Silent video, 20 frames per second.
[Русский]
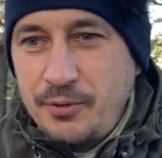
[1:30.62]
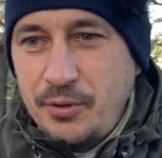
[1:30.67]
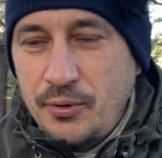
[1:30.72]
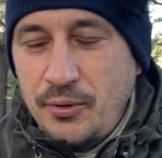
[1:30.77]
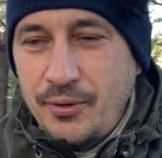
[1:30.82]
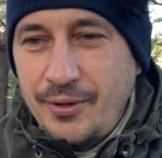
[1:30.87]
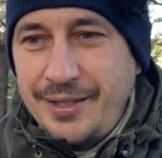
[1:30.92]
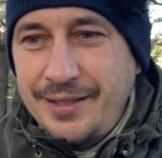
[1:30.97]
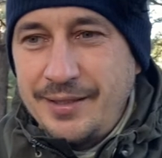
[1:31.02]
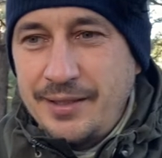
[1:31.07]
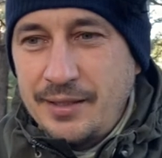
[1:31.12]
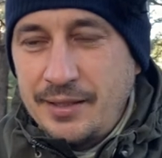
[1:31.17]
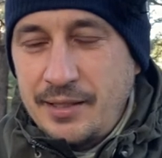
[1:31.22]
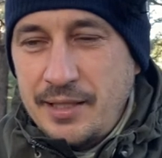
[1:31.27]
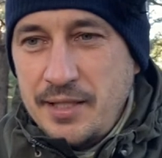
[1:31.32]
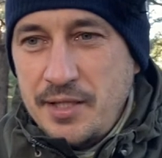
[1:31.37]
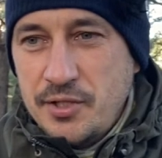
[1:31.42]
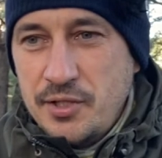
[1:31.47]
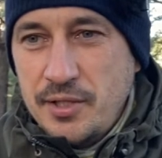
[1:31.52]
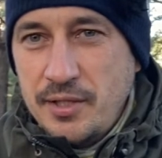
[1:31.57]
то это,
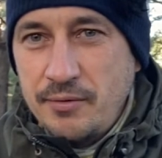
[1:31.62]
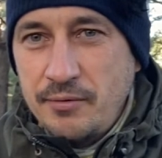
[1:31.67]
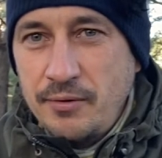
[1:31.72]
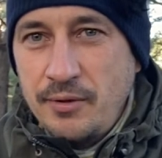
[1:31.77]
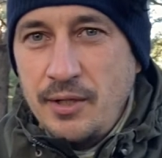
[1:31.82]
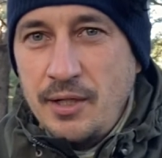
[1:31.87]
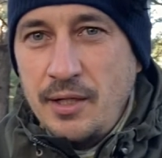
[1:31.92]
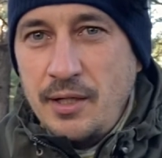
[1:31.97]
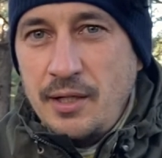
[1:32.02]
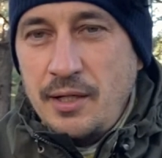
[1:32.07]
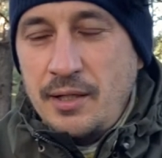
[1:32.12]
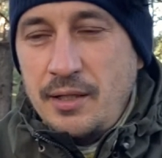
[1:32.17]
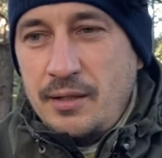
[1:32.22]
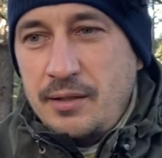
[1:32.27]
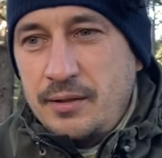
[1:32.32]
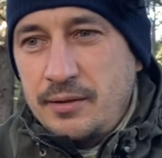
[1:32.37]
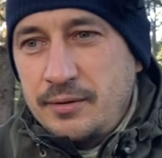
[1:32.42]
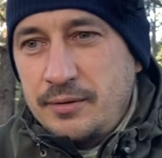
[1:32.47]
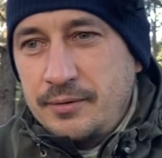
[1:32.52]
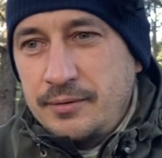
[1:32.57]
конечно,
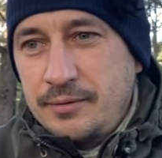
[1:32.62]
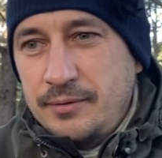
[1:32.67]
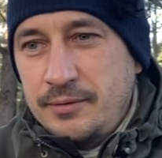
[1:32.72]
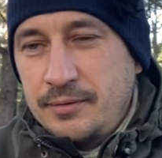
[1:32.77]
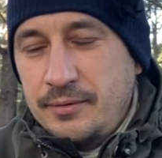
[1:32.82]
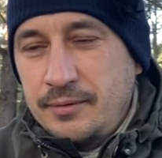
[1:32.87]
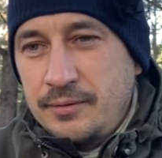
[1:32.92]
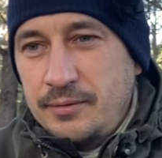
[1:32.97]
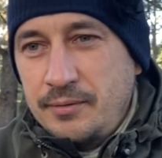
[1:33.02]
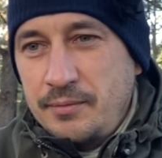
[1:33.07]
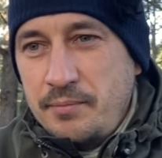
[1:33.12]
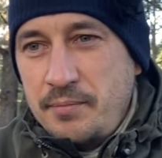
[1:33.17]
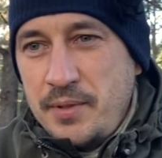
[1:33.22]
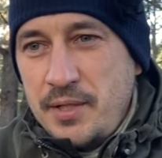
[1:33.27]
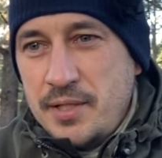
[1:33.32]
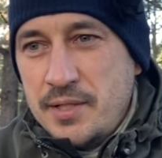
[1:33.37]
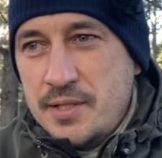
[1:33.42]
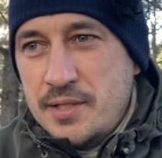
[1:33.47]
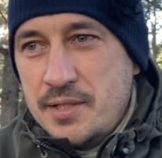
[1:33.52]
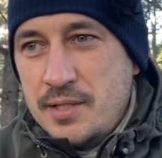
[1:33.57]
э,
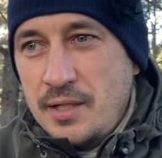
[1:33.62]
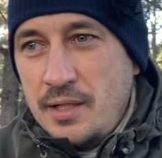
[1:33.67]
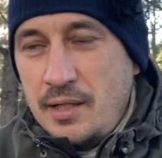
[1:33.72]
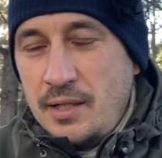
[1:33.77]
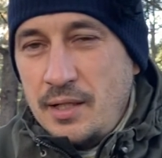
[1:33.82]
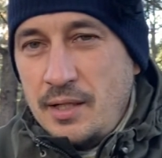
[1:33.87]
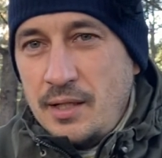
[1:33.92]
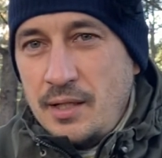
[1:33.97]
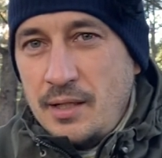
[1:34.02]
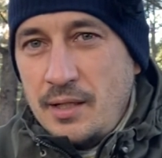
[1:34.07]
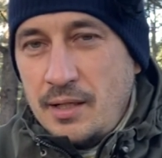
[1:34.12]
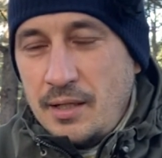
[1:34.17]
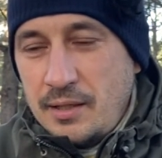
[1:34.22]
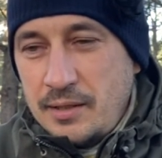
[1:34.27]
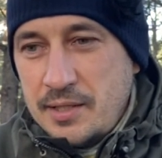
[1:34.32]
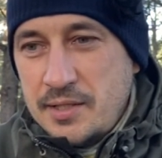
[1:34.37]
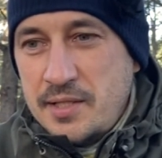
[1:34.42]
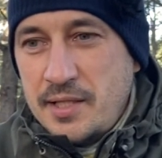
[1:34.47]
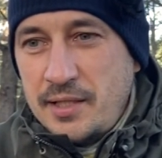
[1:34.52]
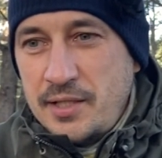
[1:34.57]
без
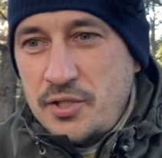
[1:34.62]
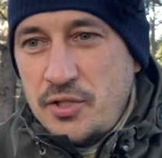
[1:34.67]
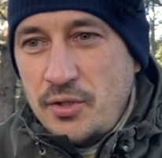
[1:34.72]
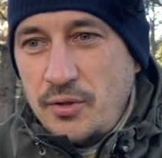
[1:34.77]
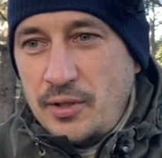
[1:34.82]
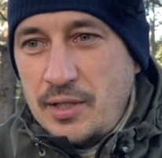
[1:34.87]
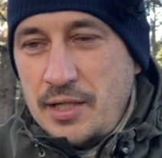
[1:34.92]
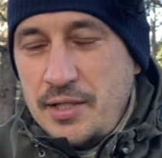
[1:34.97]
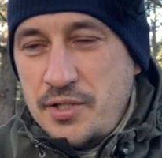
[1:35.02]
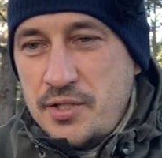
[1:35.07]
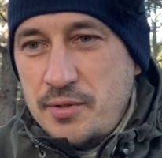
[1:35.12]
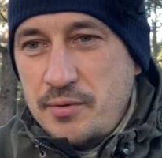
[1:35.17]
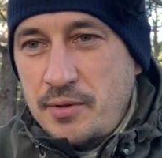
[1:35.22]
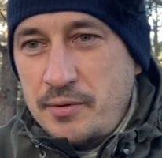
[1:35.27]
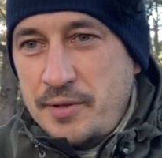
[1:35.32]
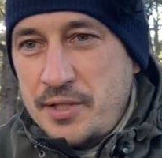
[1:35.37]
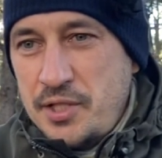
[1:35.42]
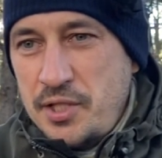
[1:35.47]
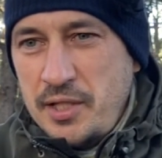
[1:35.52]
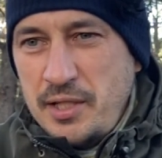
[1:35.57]
достаточного количества
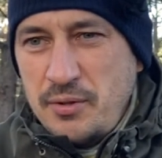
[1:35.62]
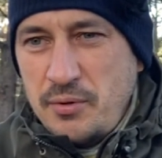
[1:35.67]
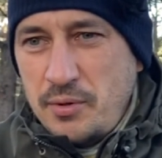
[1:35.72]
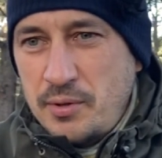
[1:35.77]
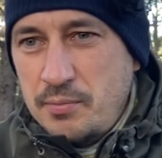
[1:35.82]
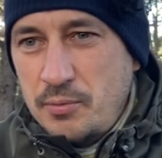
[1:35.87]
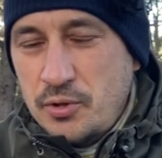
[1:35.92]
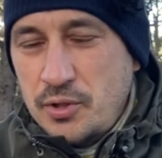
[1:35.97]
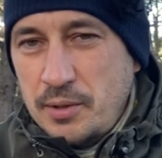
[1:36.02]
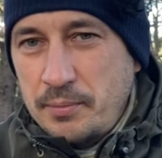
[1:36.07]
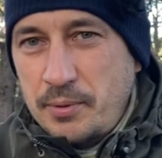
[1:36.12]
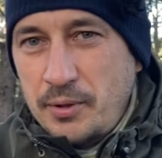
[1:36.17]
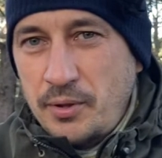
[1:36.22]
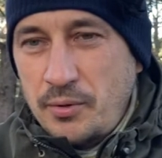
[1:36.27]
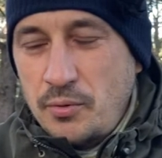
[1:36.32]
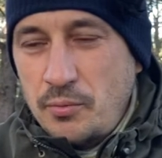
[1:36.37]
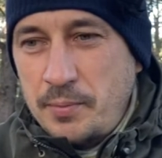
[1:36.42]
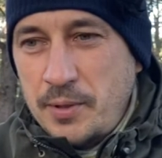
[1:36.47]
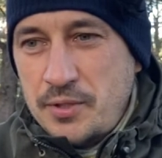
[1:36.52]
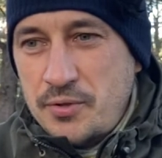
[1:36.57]
овощей, но их можно
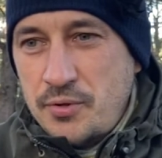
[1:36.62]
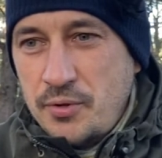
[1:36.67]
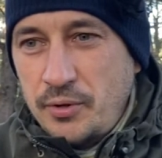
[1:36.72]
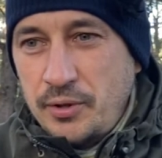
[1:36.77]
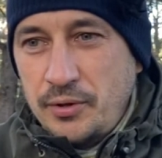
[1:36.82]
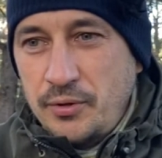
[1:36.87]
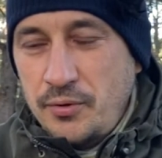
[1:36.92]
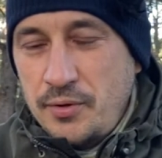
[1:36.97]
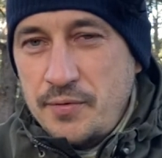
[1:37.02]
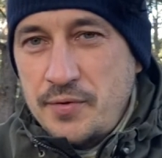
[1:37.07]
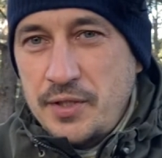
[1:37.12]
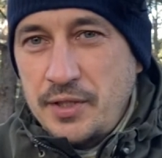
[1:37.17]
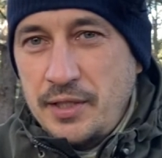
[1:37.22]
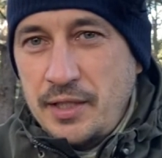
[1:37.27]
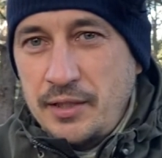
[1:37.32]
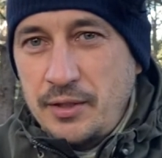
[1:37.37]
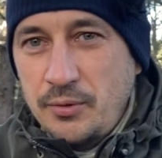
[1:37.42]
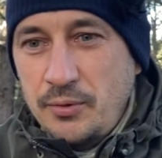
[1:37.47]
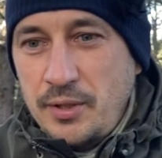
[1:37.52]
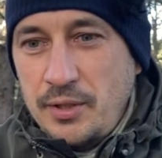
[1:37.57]
подкупать в селах, но не
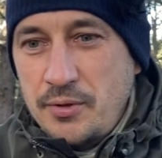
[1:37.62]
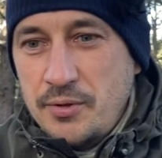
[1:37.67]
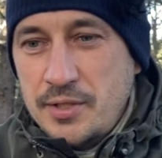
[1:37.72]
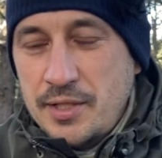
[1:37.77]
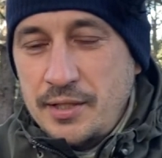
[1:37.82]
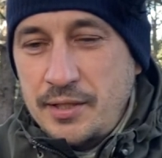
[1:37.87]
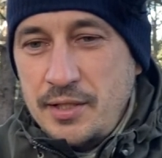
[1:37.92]
всегда это удается.